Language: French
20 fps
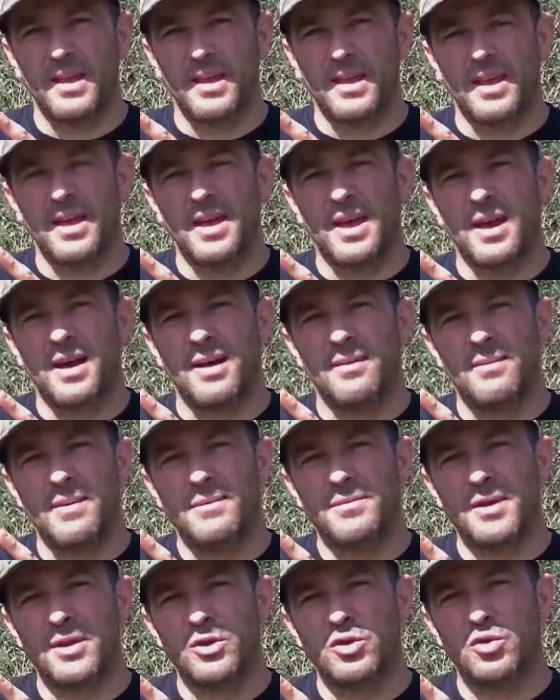et en
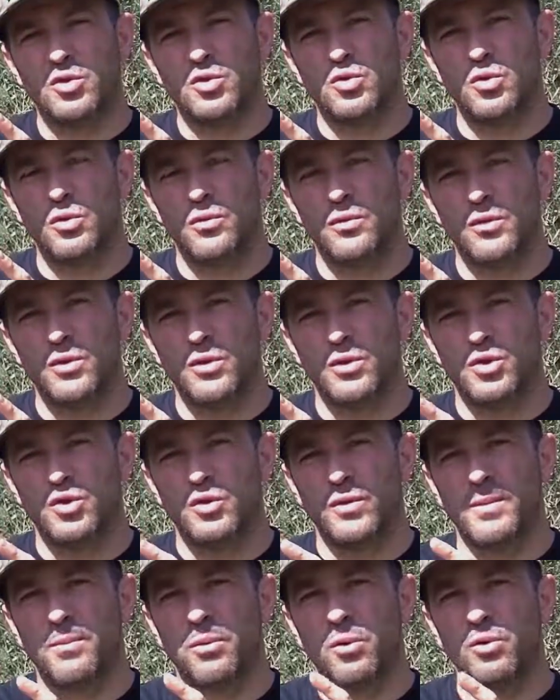même temps que je souffle,
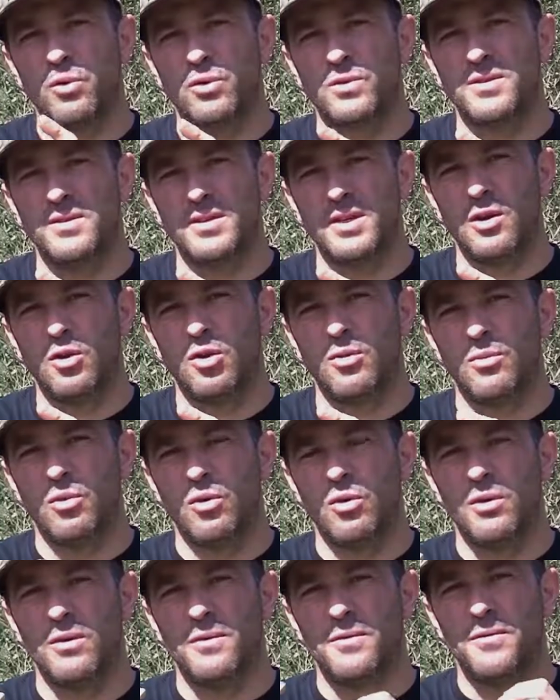je vais prononcer le
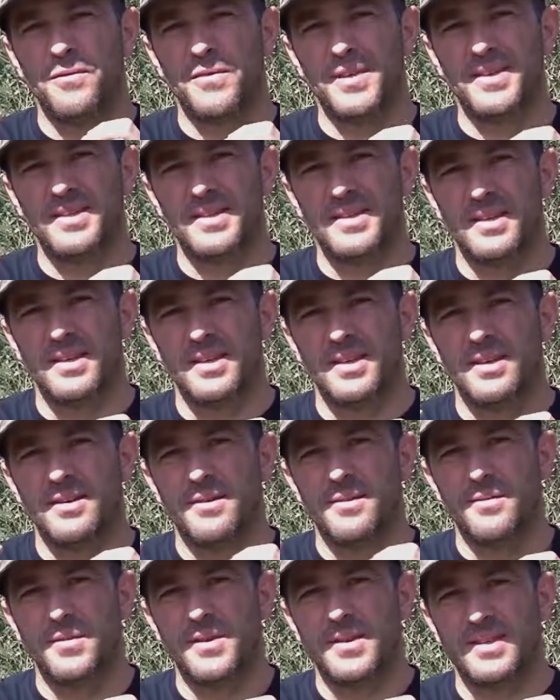mot fit,
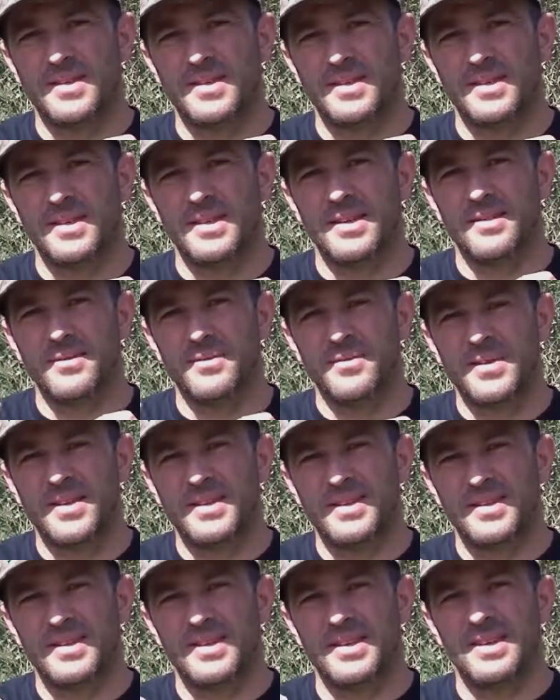fit,
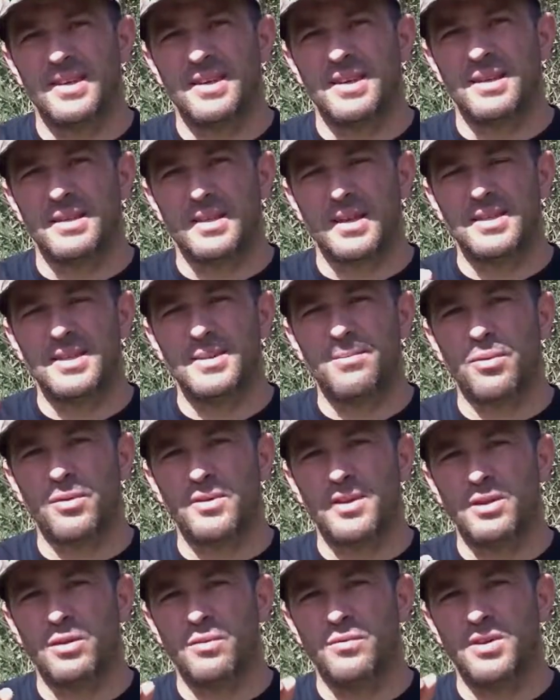fit. Très
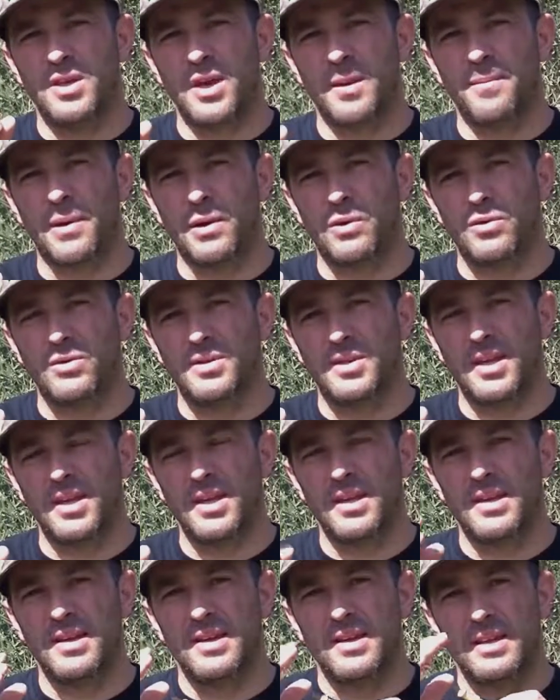important de finir par le
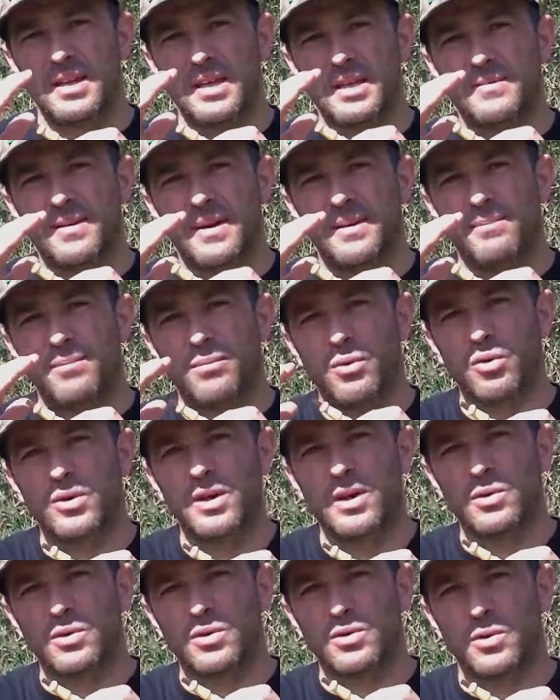T qui va
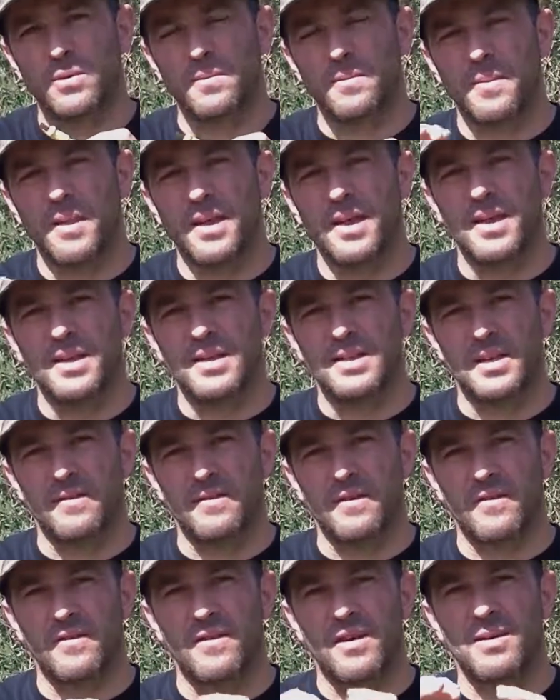bloquer le son. Ça
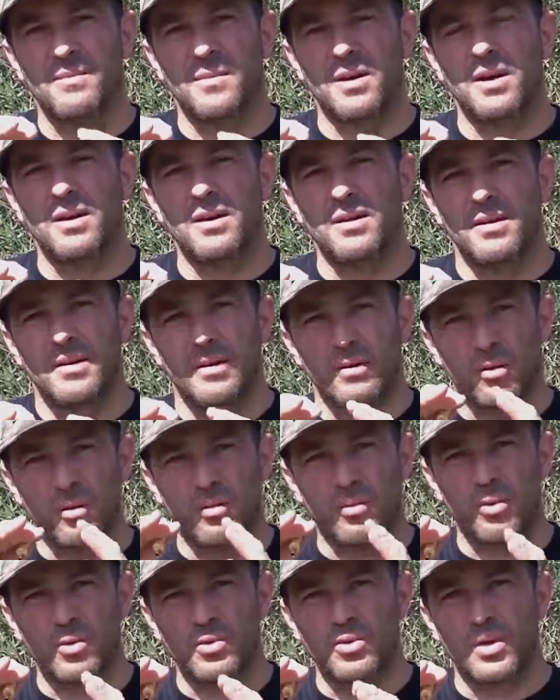va vraiment
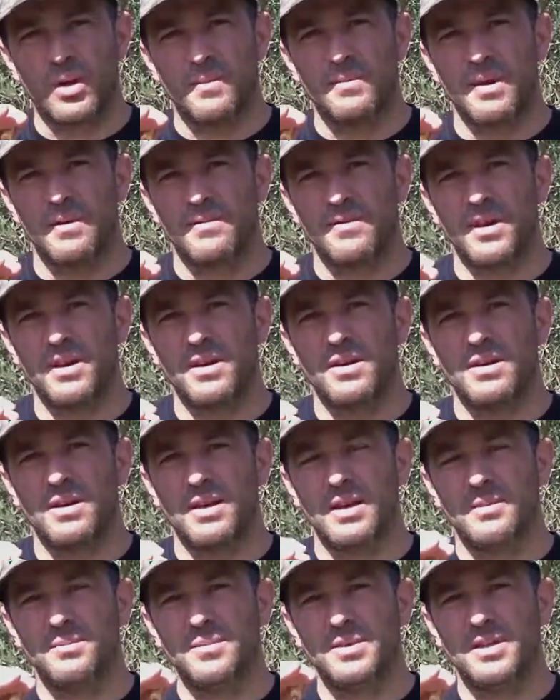reproduire à merveille
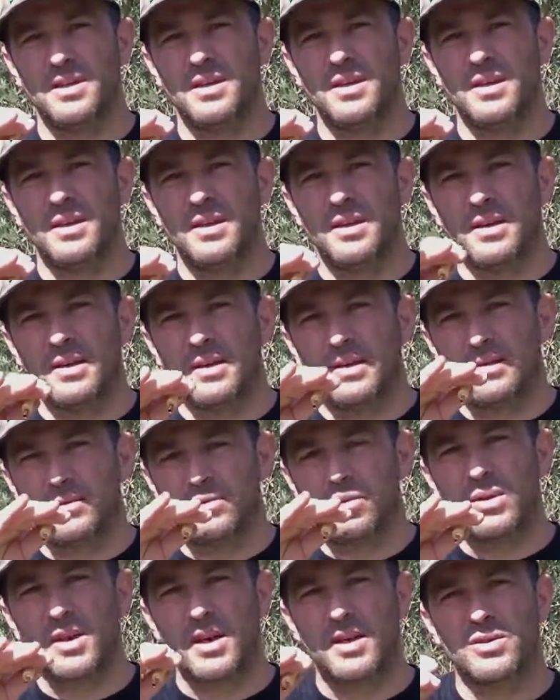les petits
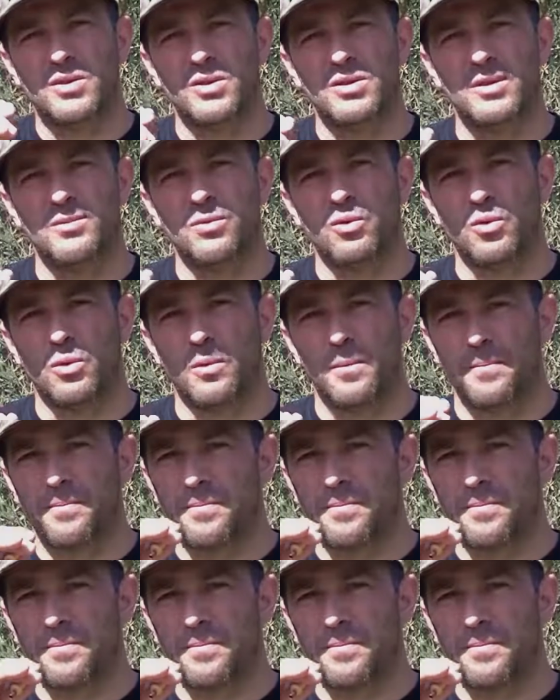ultrasons des mulots.